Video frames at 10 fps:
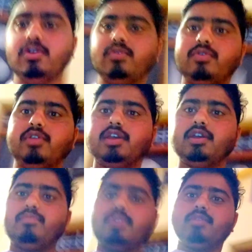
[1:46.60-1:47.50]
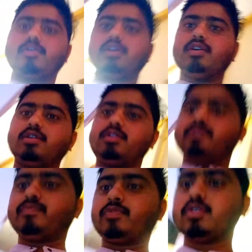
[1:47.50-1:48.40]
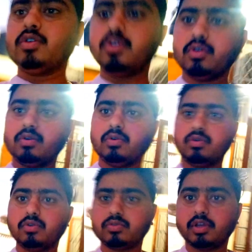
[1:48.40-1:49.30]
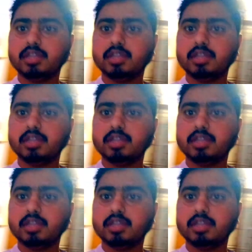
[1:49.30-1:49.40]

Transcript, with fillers: हूँ और ये है प्रदीप का घर और थोड़ा